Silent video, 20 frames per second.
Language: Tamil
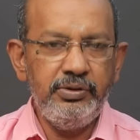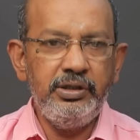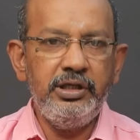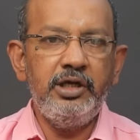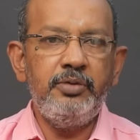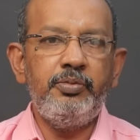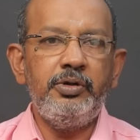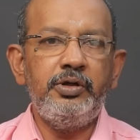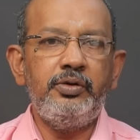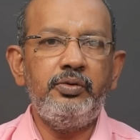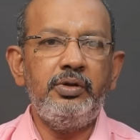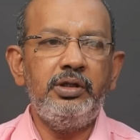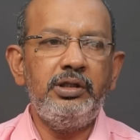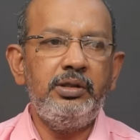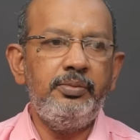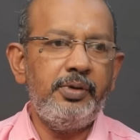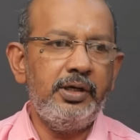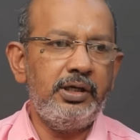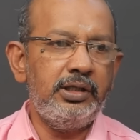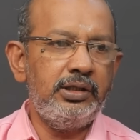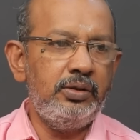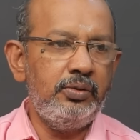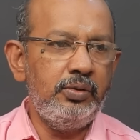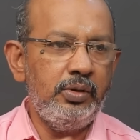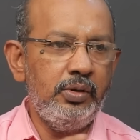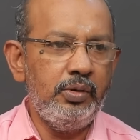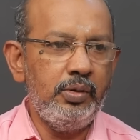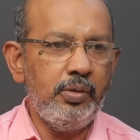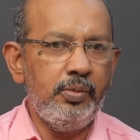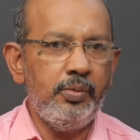வலி உள்ளது பக்கத்தில்
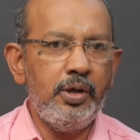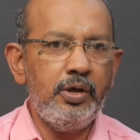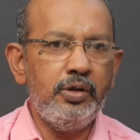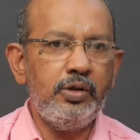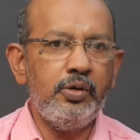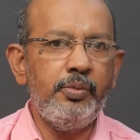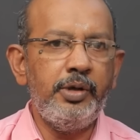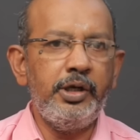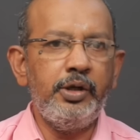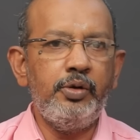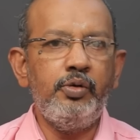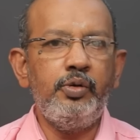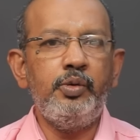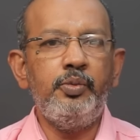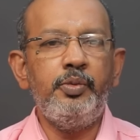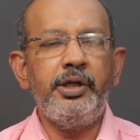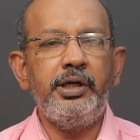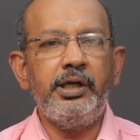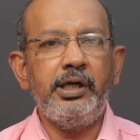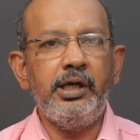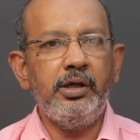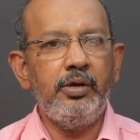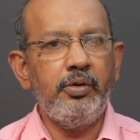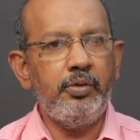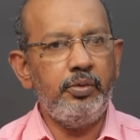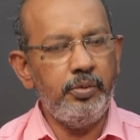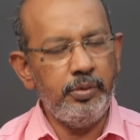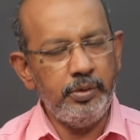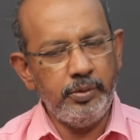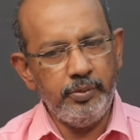உள்ள ஒரு மருத்துவமனை கூட்டமாக இருக்காங்க
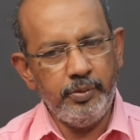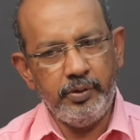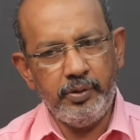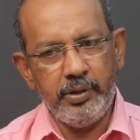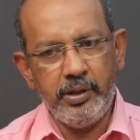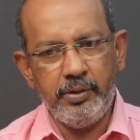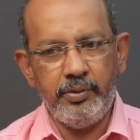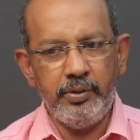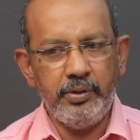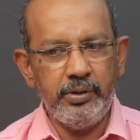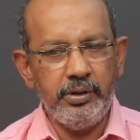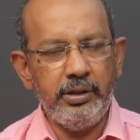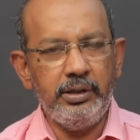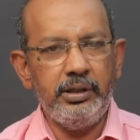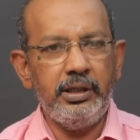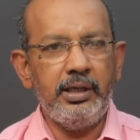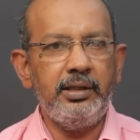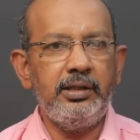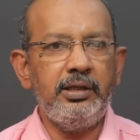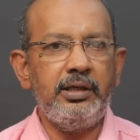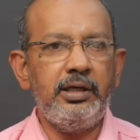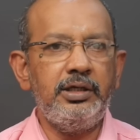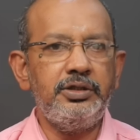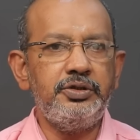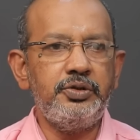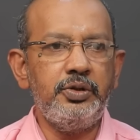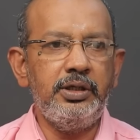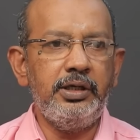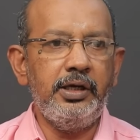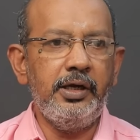கூட்டமானே அவர் வந்து
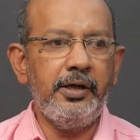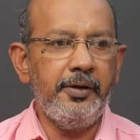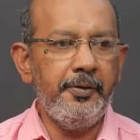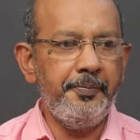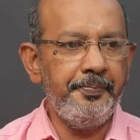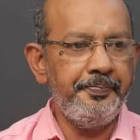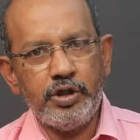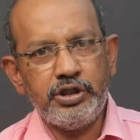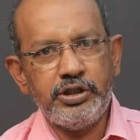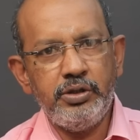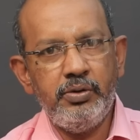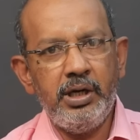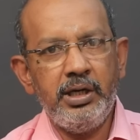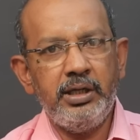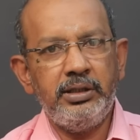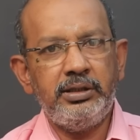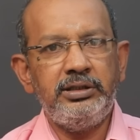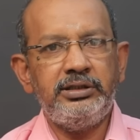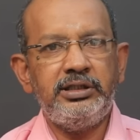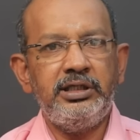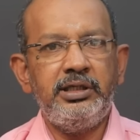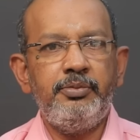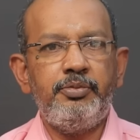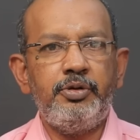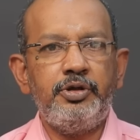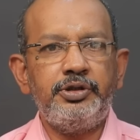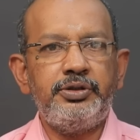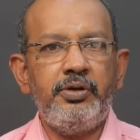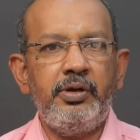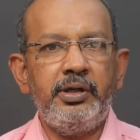இறந்துட்டார்னு சொல்லியிருக்காங்க புருஷவாக்கத்தில் சென்னை
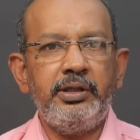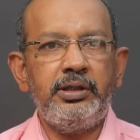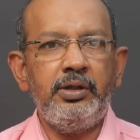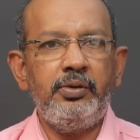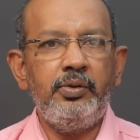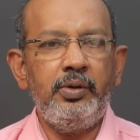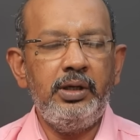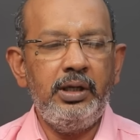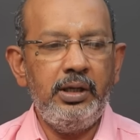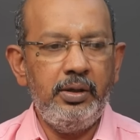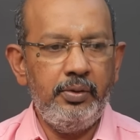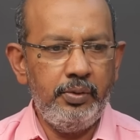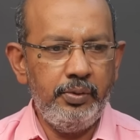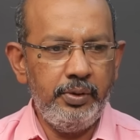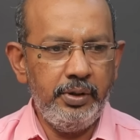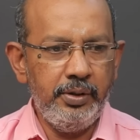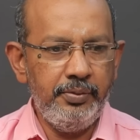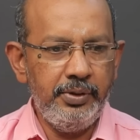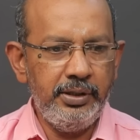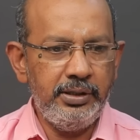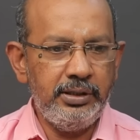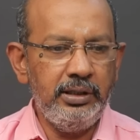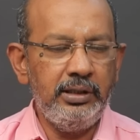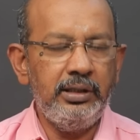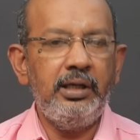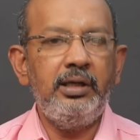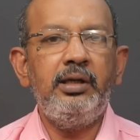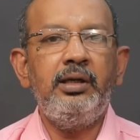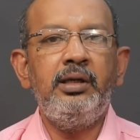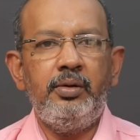புருஷவாக்கத்தில் உள்ள அவருடைய
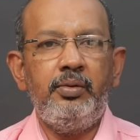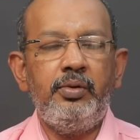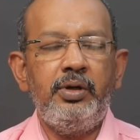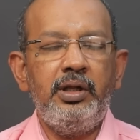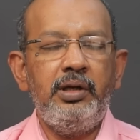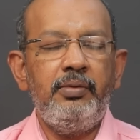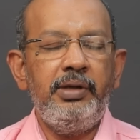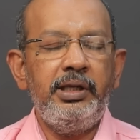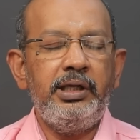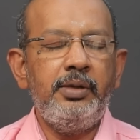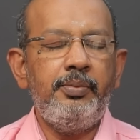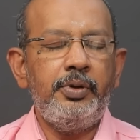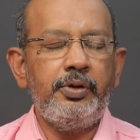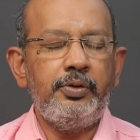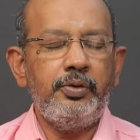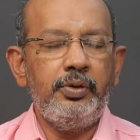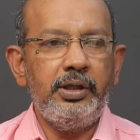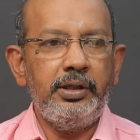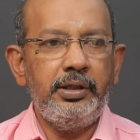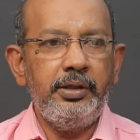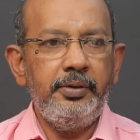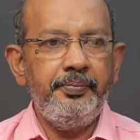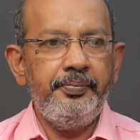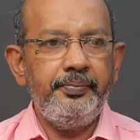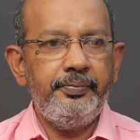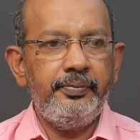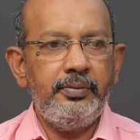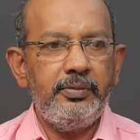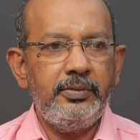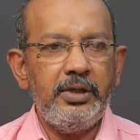வீட்டில் தான் உடல் வைக்கப்பட்டுள்ளது
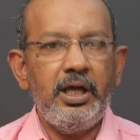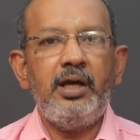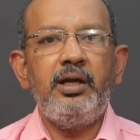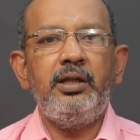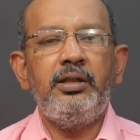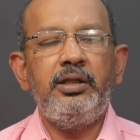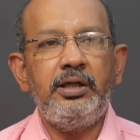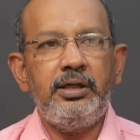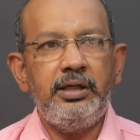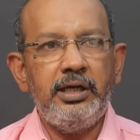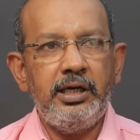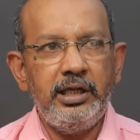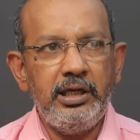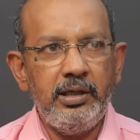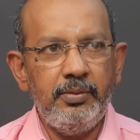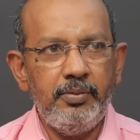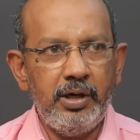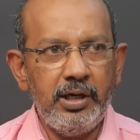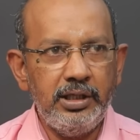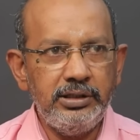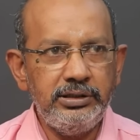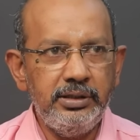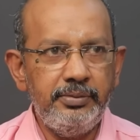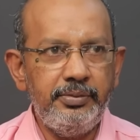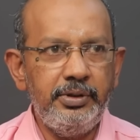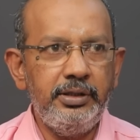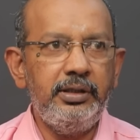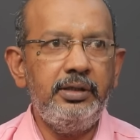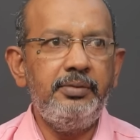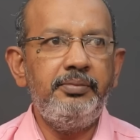யார் இந்த டேனியல் பாலாஜி
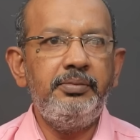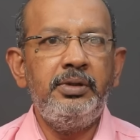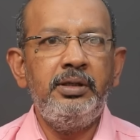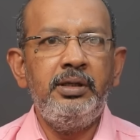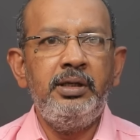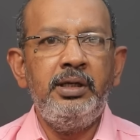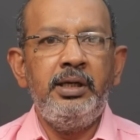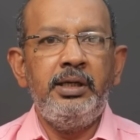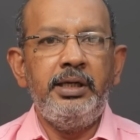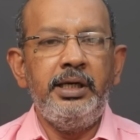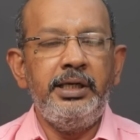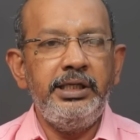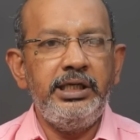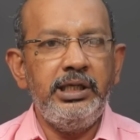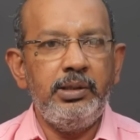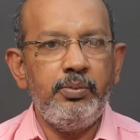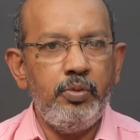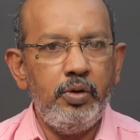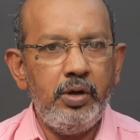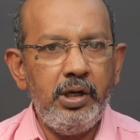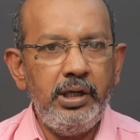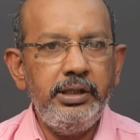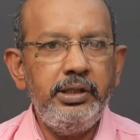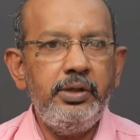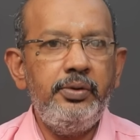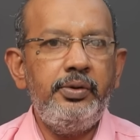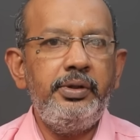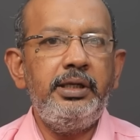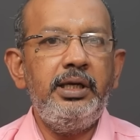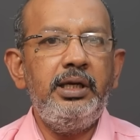அப்படின்னா நடிகர்
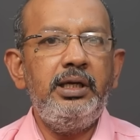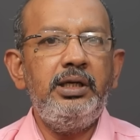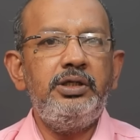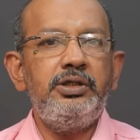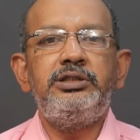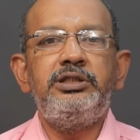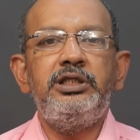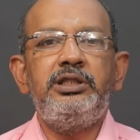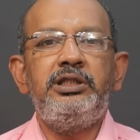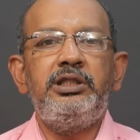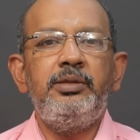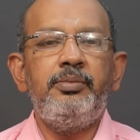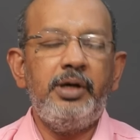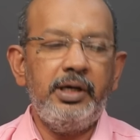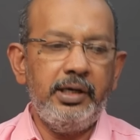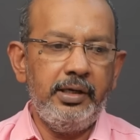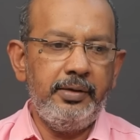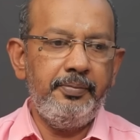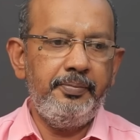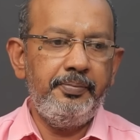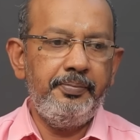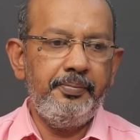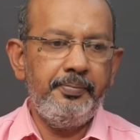முரளியோடைய சித்தி மகன்